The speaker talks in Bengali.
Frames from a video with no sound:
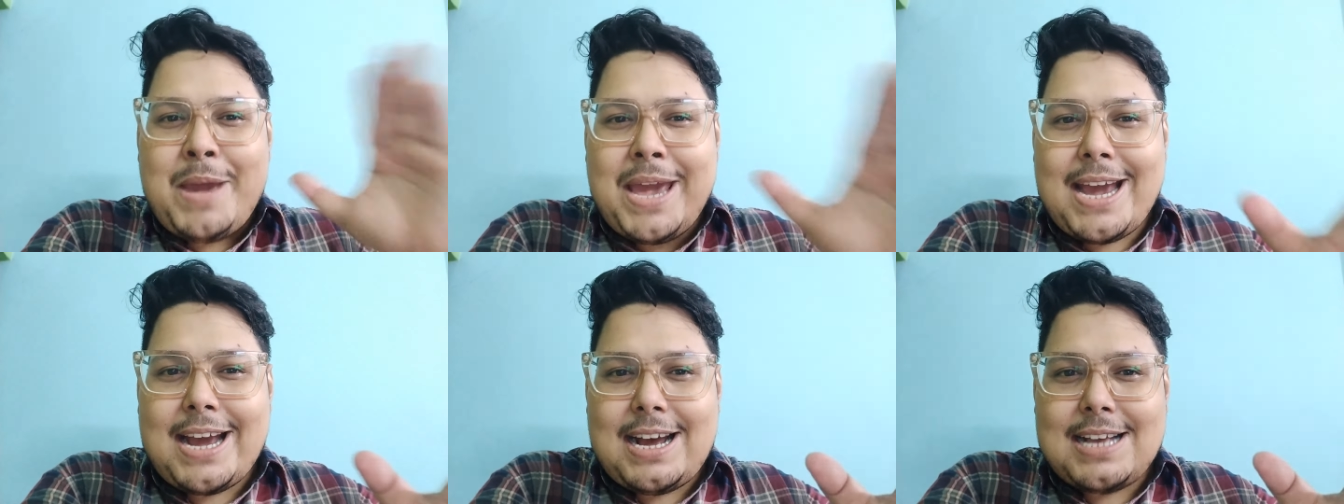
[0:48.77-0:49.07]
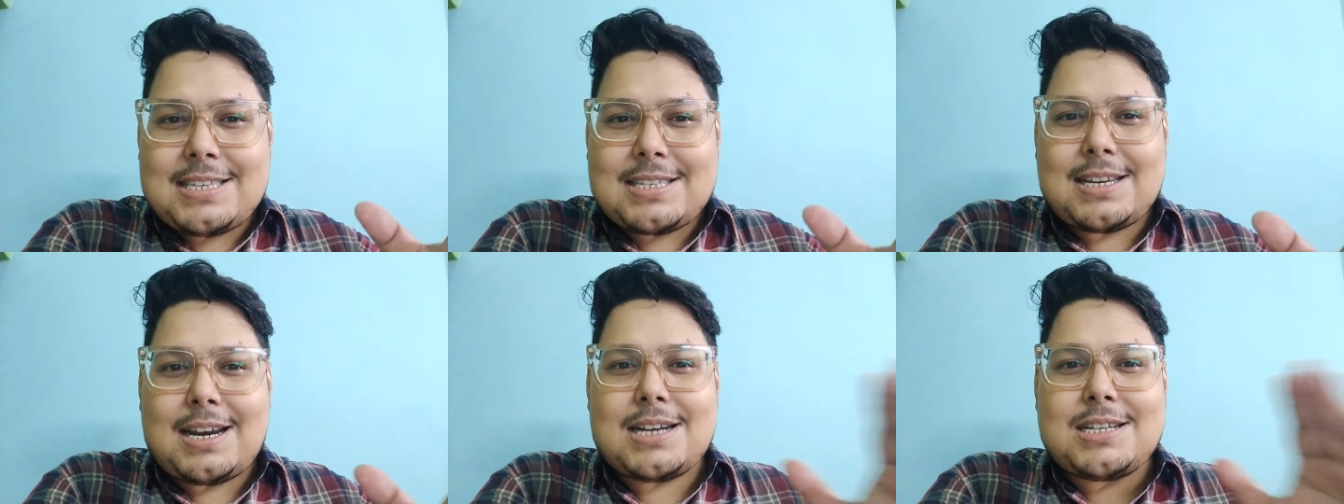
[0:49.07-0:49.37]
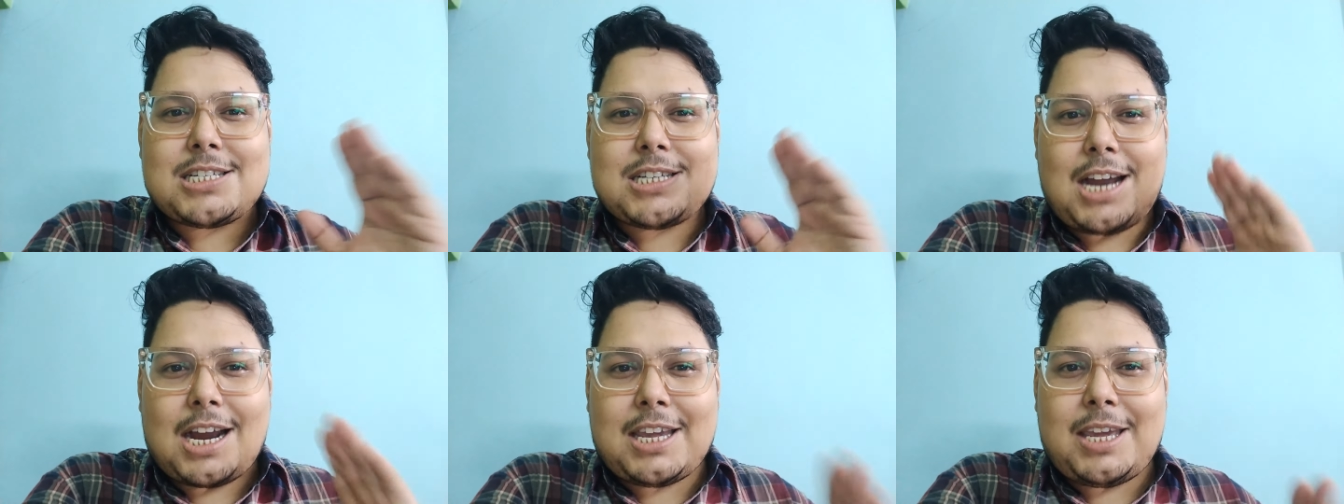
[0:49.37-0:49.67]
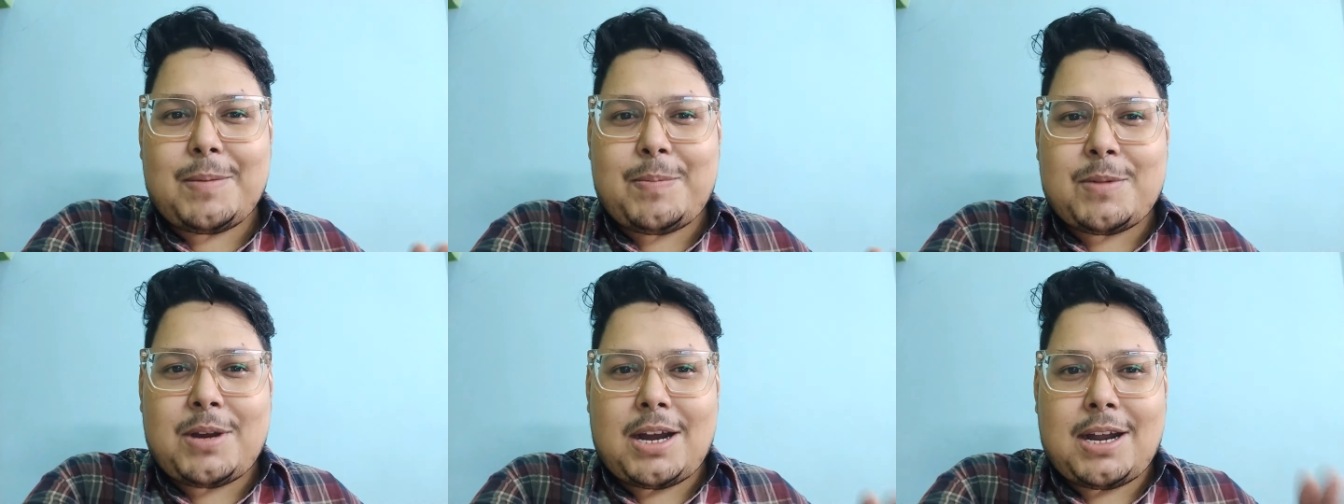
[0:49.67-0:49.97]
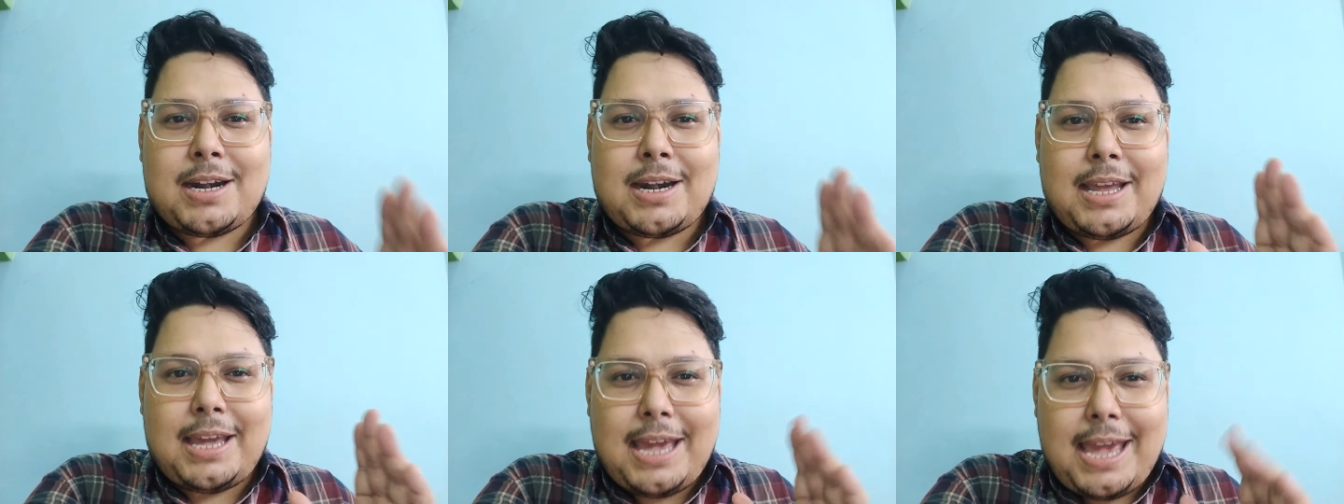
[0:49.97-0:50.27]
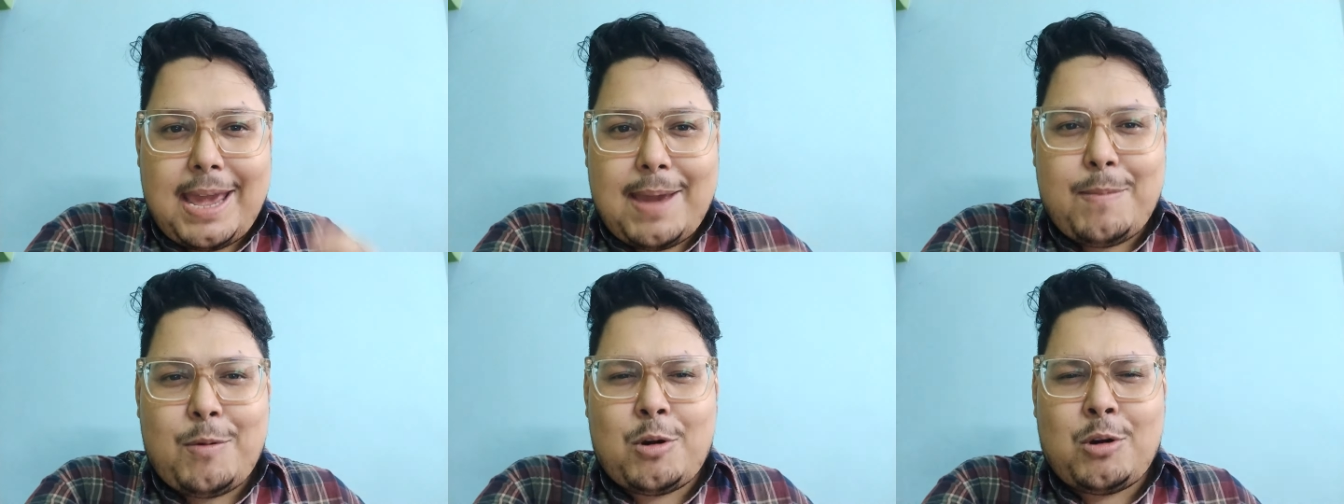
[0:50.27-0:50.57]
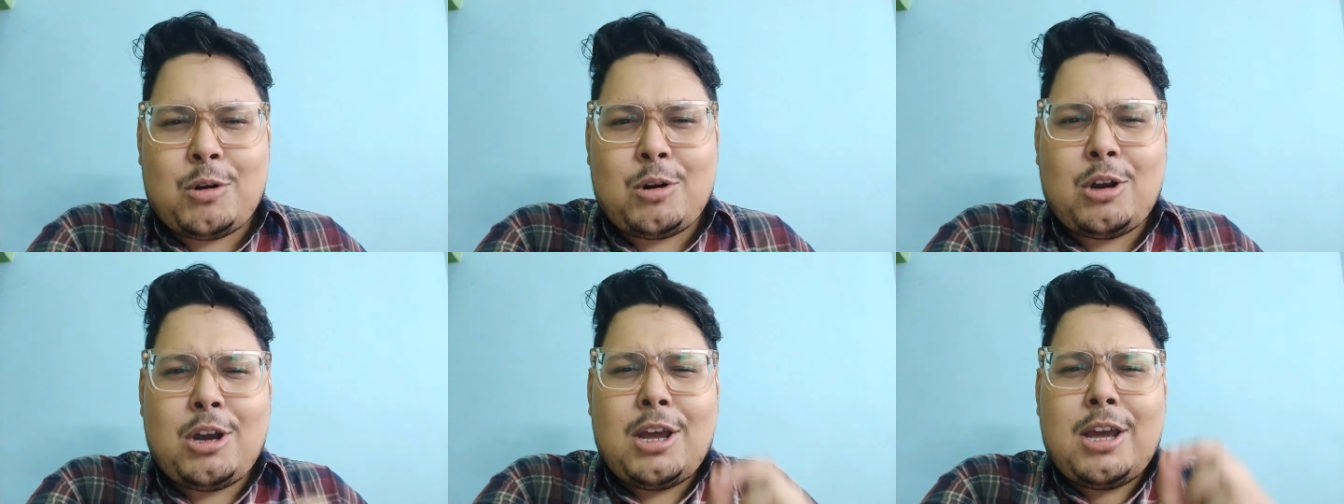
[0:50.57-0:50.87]
মেগাস্টার শাকিব খান
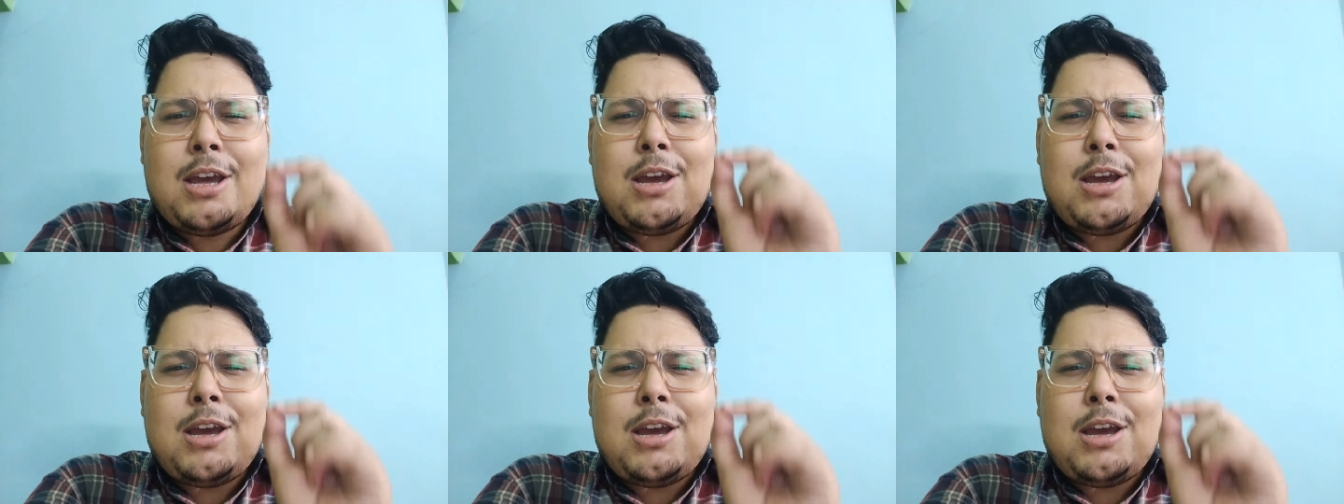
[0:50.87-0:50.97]
এবং